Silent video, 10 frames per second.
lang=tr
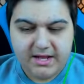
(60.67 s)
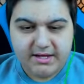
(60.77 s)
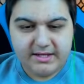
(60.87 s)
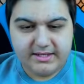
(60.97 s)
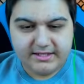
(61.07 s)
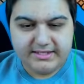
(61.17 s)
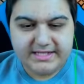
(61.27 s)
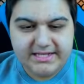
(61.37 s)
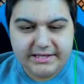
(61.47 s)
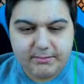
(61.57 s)
E,
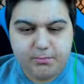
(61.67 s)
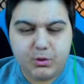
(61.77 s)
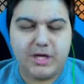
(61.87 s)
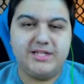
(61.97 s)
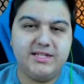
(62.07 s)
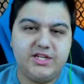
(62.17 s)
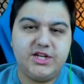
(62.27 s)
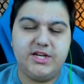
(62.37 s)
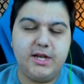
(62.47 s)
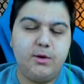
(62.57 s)
sizler de bu tarz
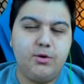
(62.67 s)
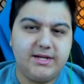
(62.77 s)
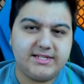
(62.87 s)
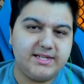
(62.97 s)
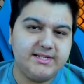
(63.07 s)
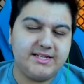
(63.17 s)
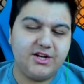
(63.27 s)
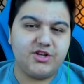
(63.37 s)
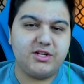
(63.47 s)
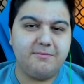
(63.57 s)
içerikler öğrenirseniz açıklama